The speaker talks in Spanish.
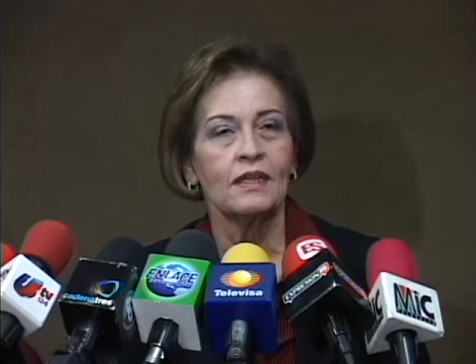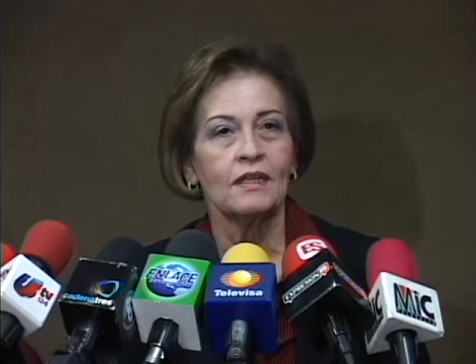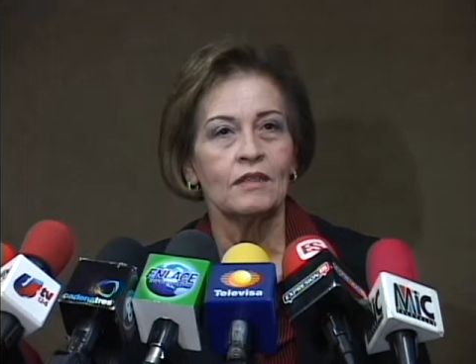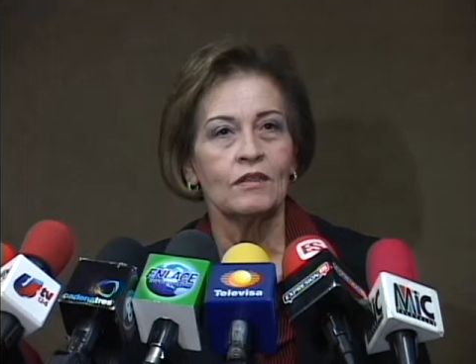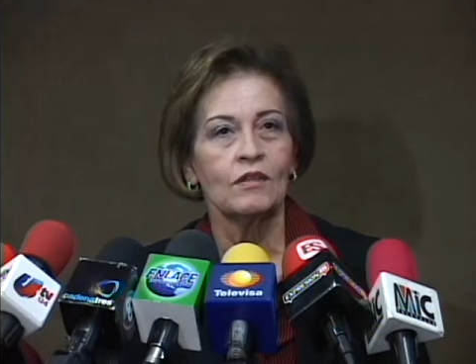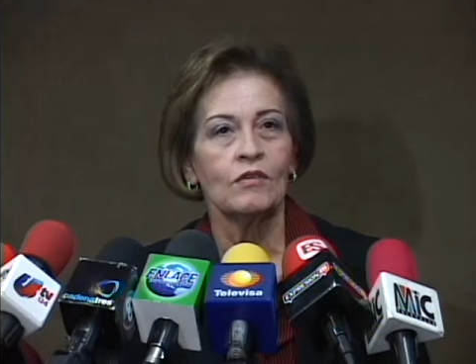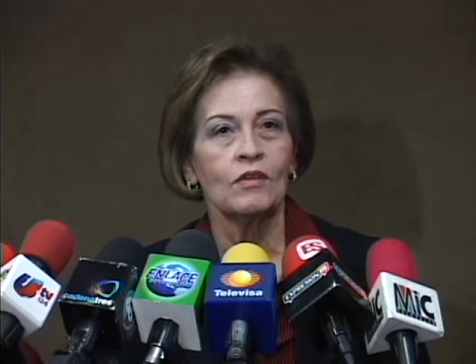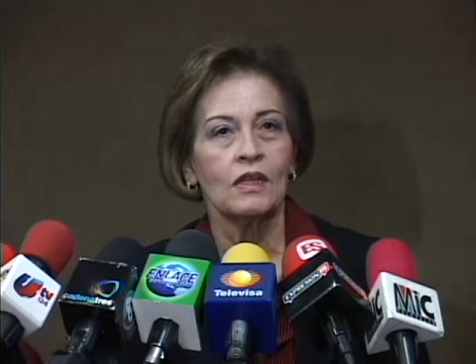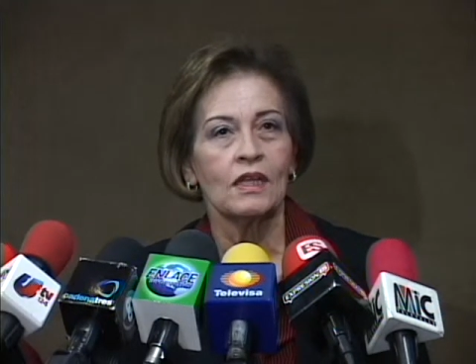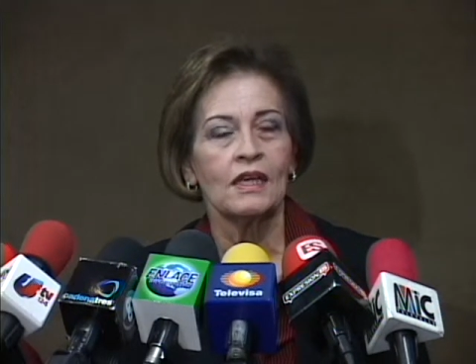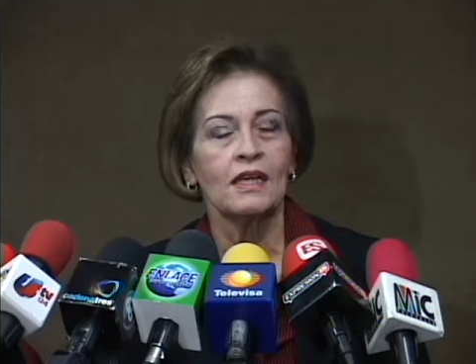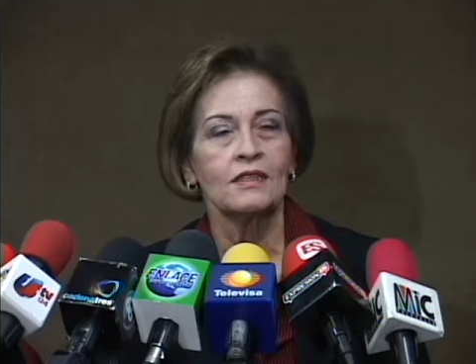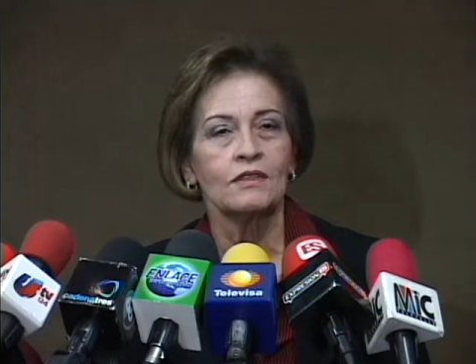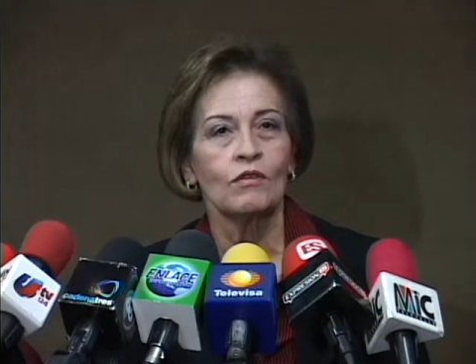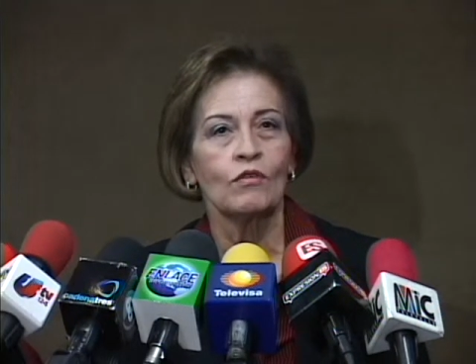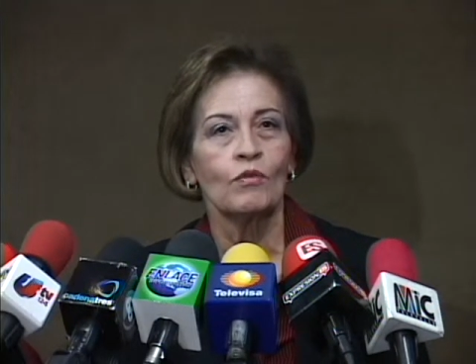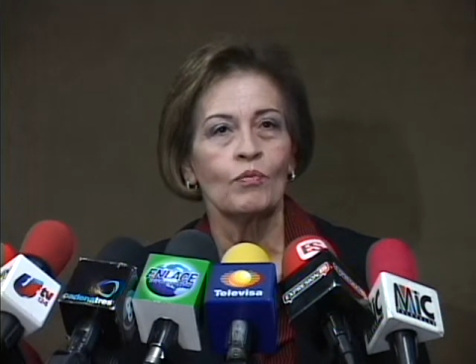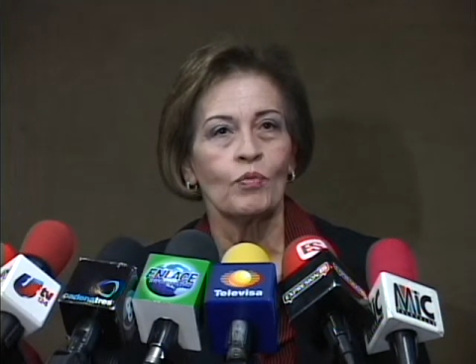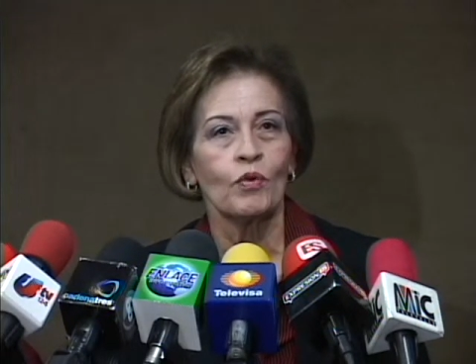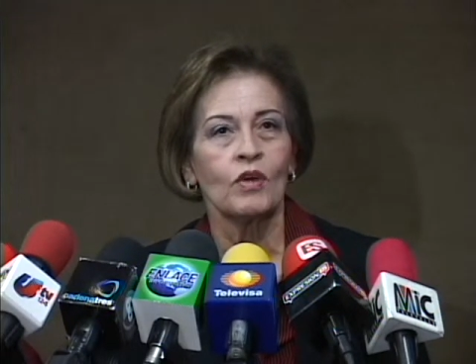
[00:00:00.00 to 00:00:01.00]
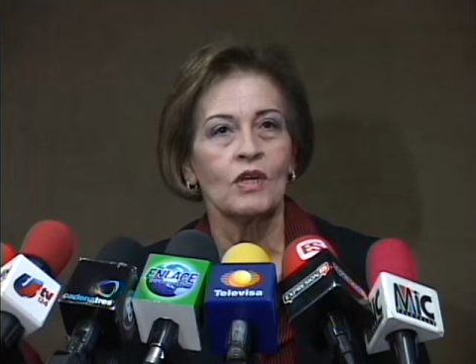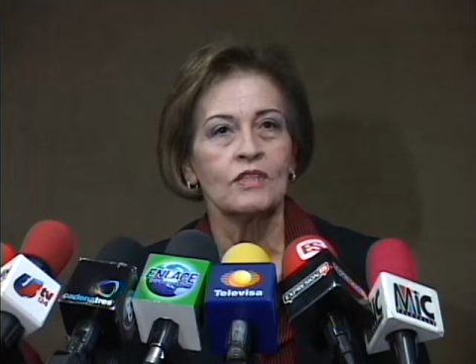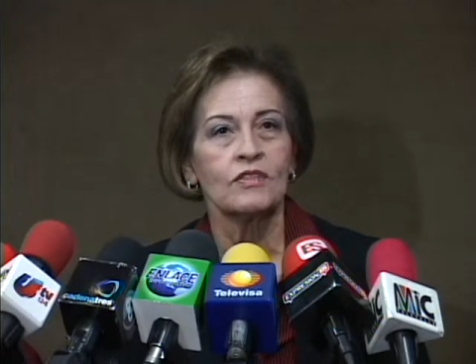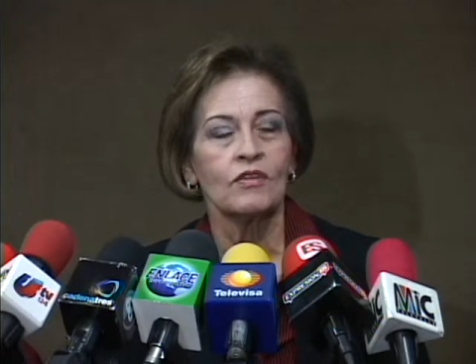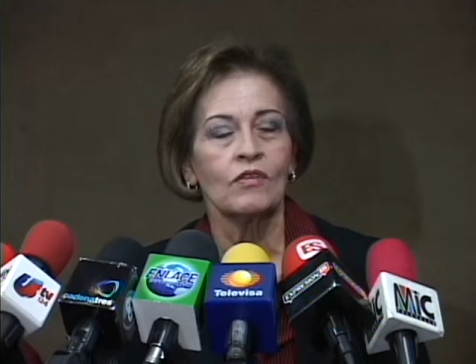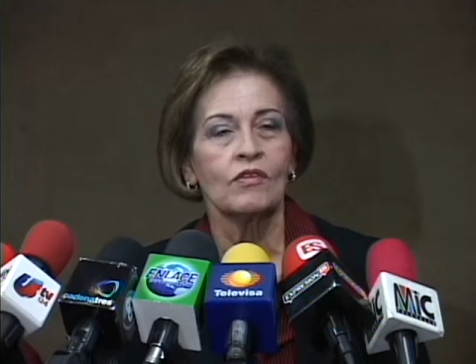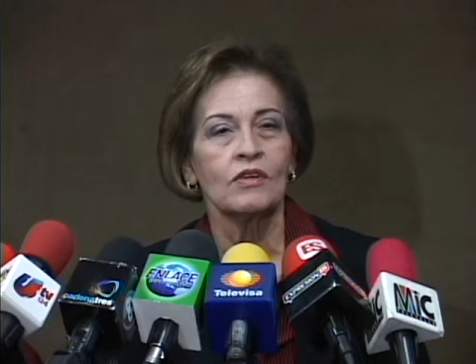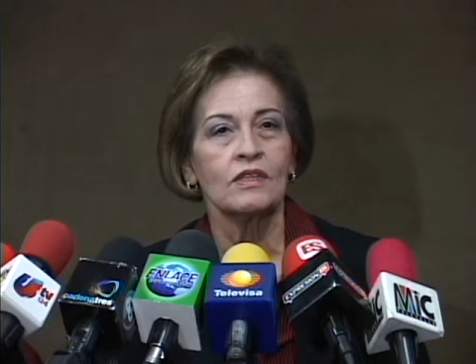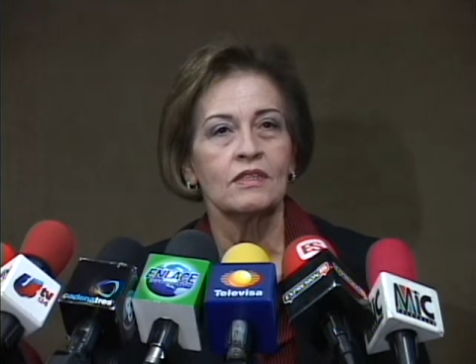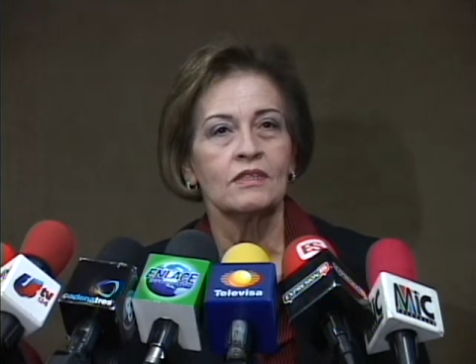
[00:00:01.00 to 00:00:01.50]
dentro de las
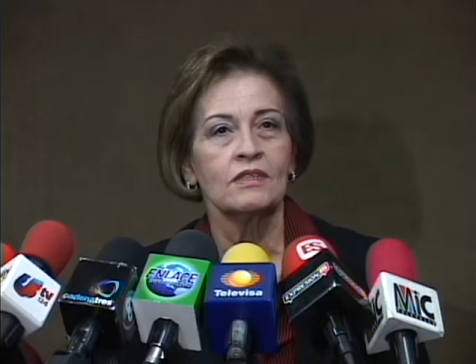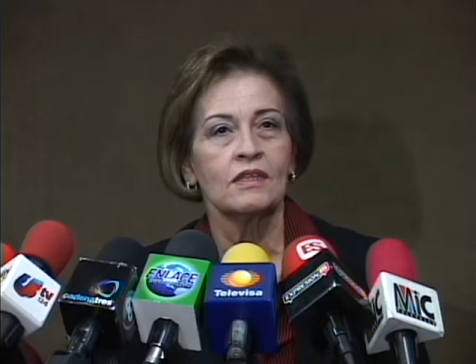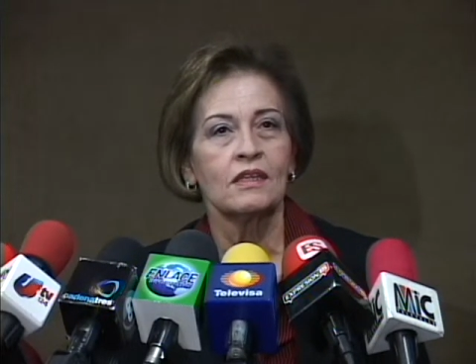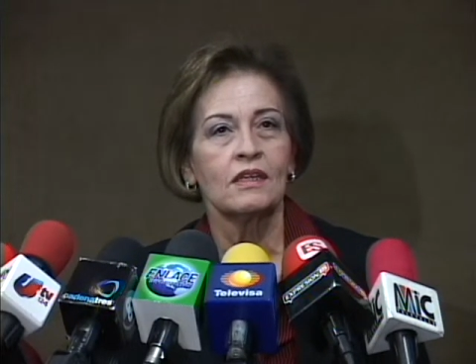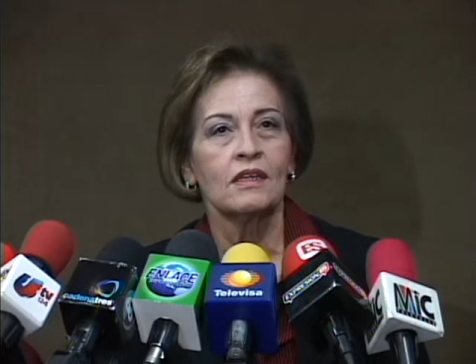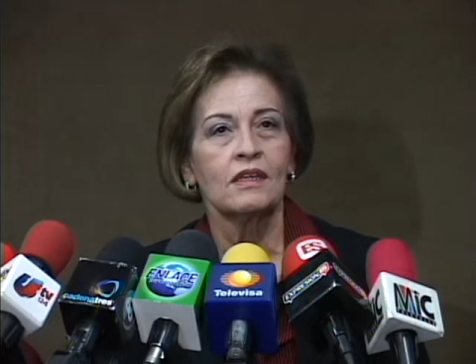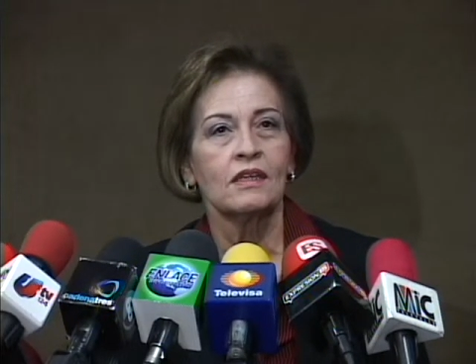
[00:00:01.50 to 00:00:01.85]
corporaciones